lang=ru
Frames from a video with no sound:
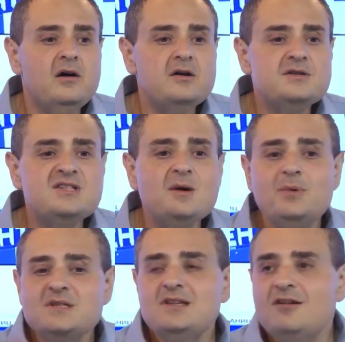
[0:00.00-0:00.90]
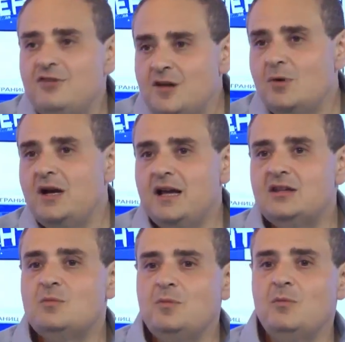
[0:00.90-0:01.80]
сопоставимо ли
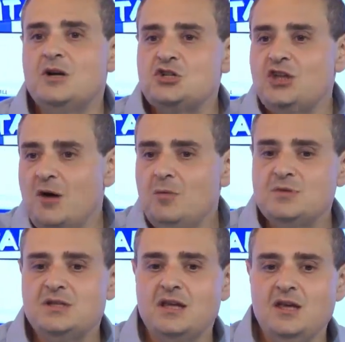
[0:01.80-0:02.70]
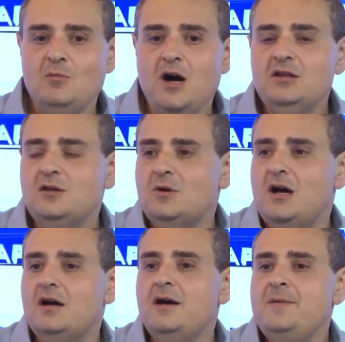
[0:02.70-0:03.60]
это по масштабам с таким актом,
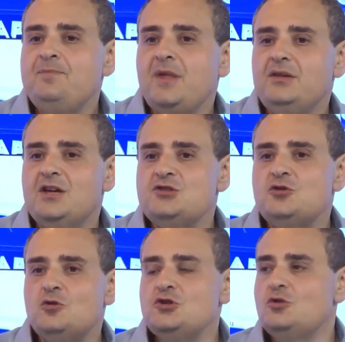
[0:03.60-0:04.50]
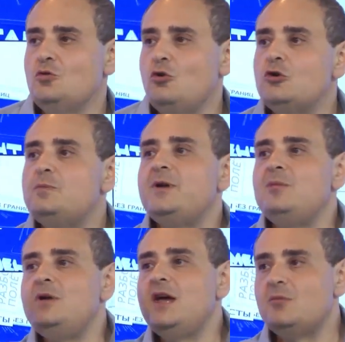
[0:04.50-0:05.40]
как досрочный уход
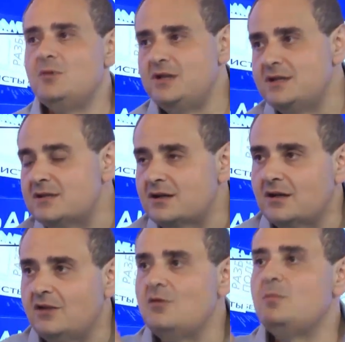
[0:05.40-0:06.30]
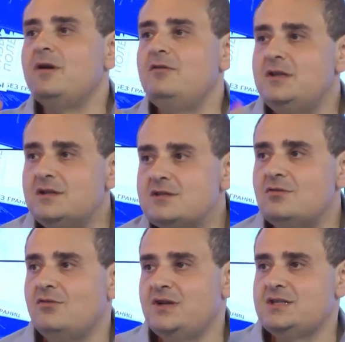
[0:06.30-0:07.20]
премьер-министра, главы
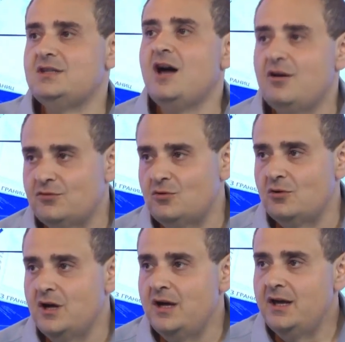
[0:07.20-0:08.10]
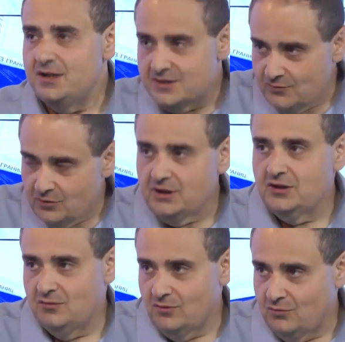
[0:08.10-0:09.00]
правительства в отставку из-за вот
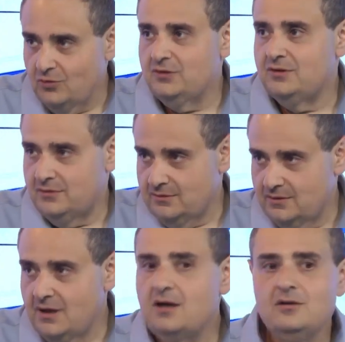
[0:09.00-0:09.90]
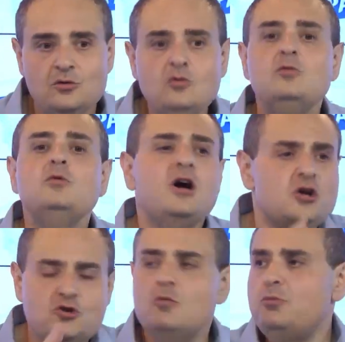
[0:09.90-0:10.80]
этого вот, да, ну,
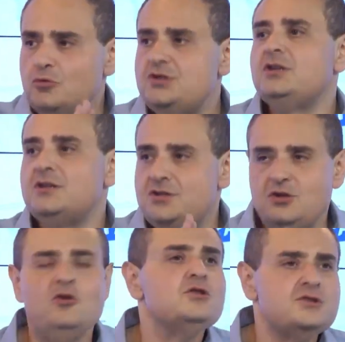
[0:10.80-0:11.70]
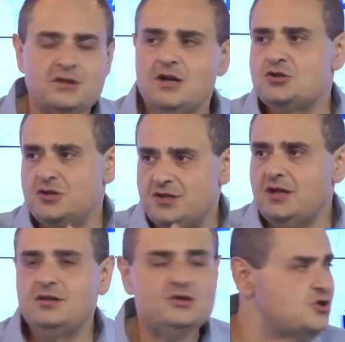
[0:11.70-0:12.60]
хорошо, пусть это серьезно, да,
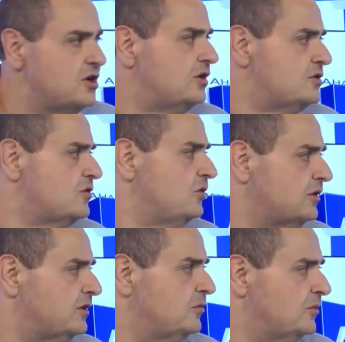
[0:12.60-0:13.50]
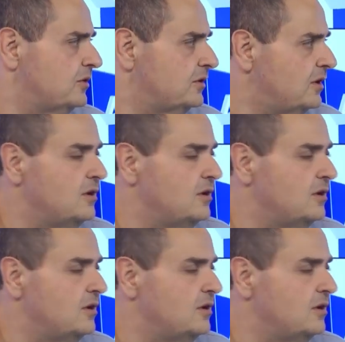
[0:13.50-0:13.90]
60 тысяч шекелей, сколько там было, да?